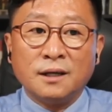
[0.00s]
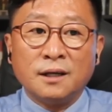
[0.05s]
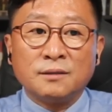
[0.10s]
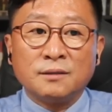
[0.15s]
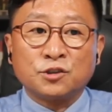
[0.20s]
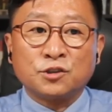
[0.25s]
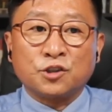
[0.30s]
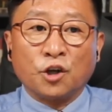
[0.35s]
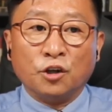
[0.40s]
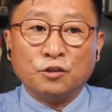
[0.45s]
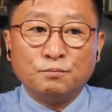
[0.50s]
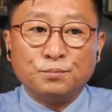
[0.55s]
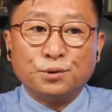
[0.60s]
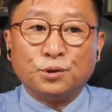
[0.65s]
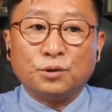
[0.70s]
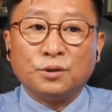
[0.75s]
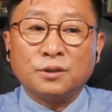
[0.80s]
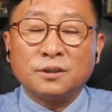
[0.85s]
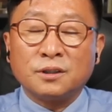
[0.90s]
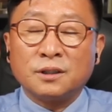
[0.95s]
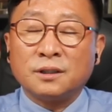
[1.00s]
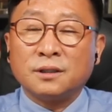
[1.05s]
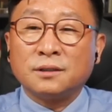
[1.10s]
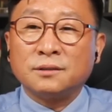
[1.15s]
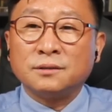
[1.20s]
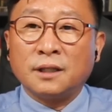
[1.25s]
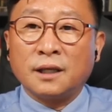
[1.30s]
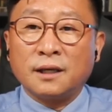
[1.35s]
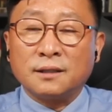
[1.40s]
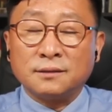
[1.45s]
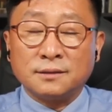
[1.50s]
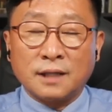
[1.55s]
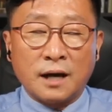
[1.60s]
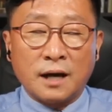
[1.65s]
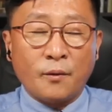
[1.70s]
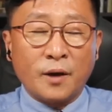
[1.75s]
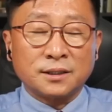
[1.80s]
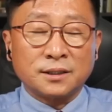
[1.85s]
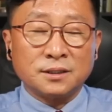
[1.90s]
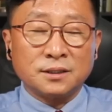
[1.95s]
전부 네,
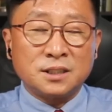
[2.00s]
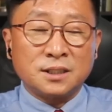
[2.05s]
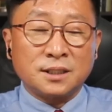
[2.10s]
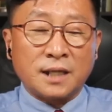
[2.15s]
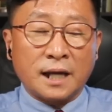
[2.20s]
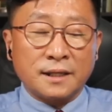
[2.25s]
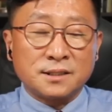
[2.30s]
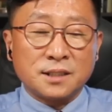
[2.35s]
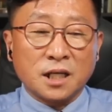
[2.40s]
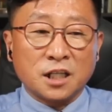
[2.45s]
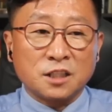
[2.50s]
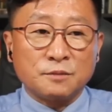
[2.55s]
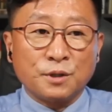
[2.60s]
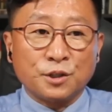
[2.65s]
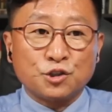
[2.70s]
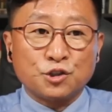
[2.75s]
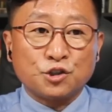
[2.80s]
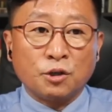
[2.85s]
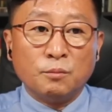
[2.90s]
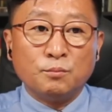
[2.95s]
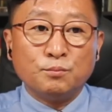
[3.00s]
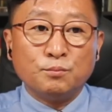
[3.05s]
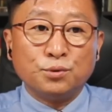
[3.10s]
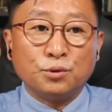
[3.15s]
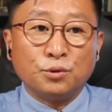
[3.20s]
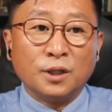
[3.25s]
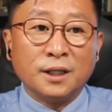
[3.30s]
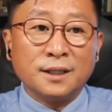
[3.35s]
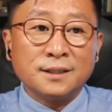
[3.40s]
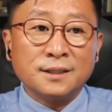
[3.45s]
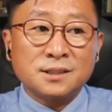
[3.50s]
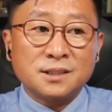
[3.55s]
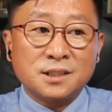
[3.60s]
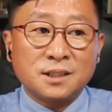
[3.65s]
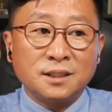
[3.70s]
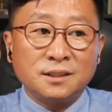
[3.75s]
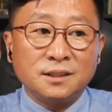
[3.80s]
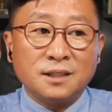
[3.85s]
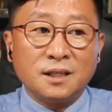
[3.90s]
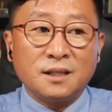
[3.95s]
나와 뜻이 같지 않으면 전부
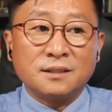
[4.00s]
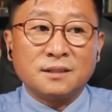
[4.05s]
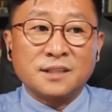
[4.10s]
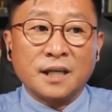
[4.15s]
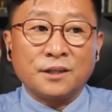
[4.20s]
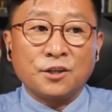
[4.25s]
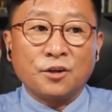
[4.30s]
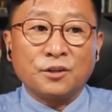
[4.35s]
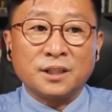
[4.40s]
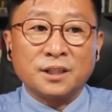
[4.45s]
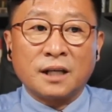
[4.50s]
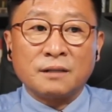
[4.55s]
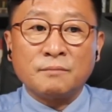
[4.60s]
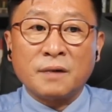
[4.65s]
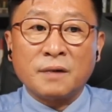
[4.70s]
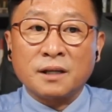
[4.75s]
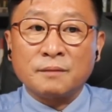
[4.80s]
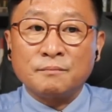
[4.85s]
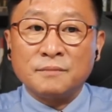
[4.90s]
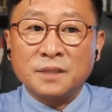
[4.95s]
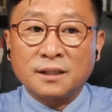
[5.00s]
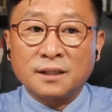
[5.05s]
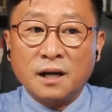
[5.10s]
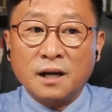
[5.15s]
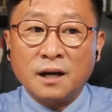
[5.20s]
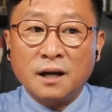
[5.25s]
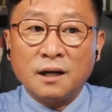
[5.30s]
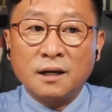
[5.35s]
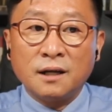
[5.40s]
친일 세력이란 말입니까?